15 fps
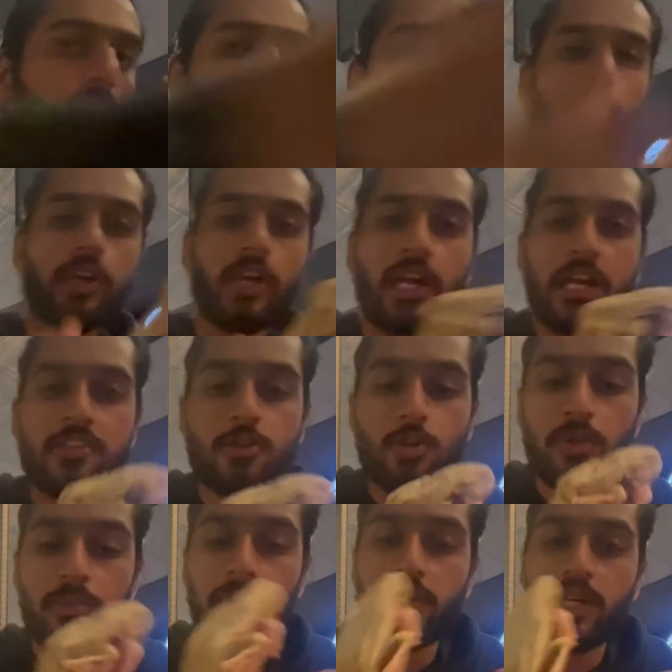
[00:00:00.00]
ओके गाइस तो
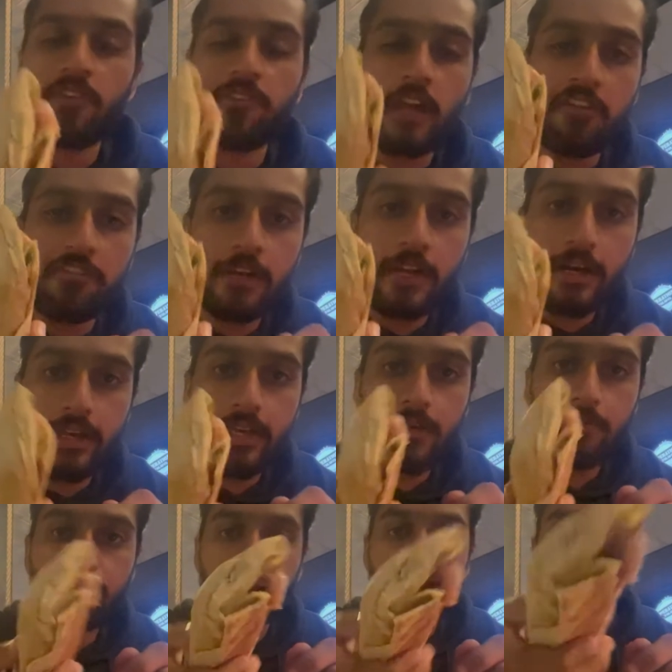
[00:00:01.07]
अभी मेरा फ्लाफल आ गया